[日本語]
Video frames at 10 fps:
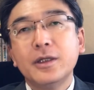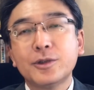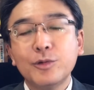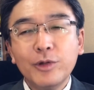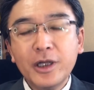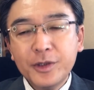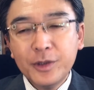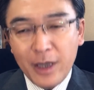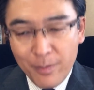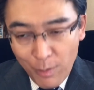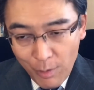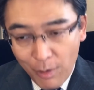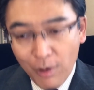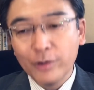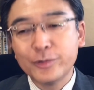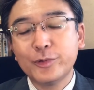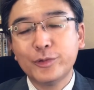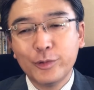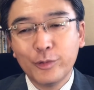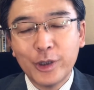それでも
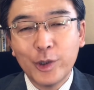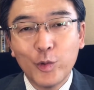中小企業